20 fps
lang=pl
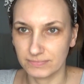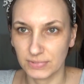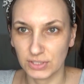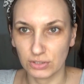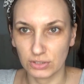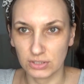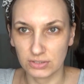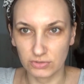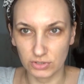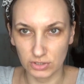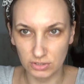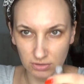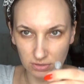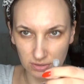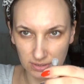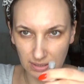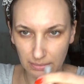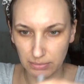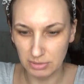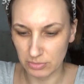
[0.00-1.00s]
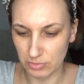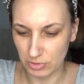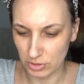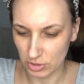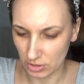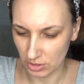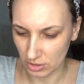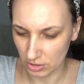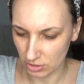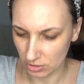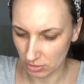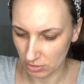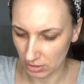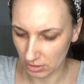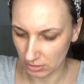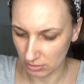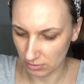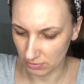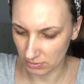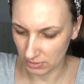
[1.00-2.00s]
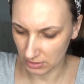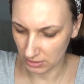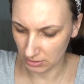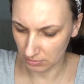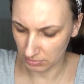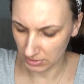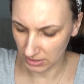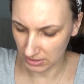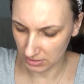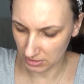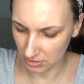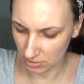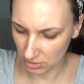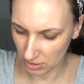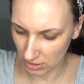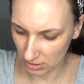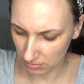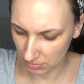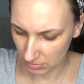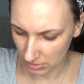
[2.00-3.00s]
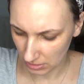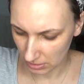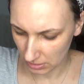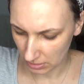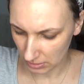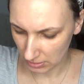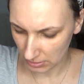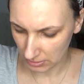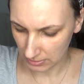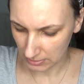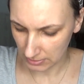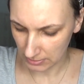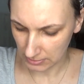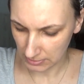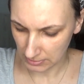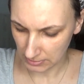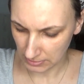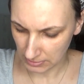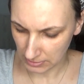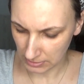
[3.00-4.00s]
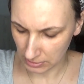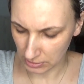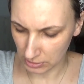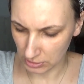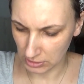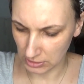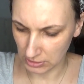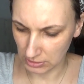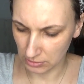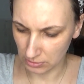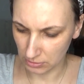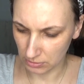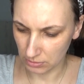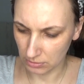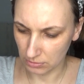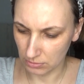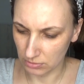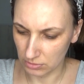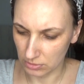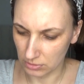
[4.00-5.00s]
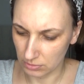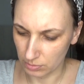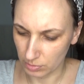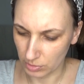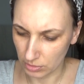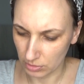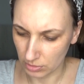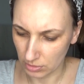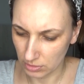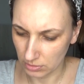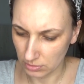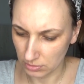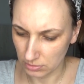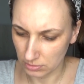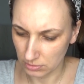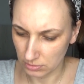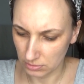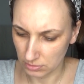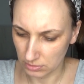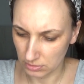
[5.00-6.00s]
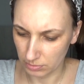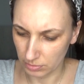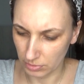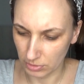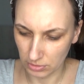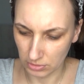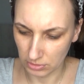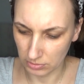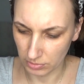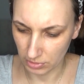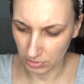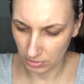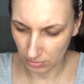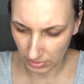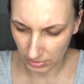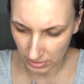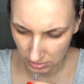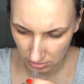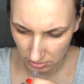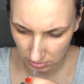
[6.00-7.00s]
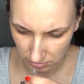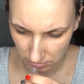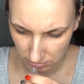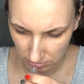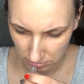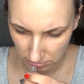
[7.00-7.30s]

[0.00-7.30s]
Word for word: bo to jest wszystko zabezpieczone jeszcze dodatkowo takim plasticzkiem. Także no spoko, spoko, spoko bardzo.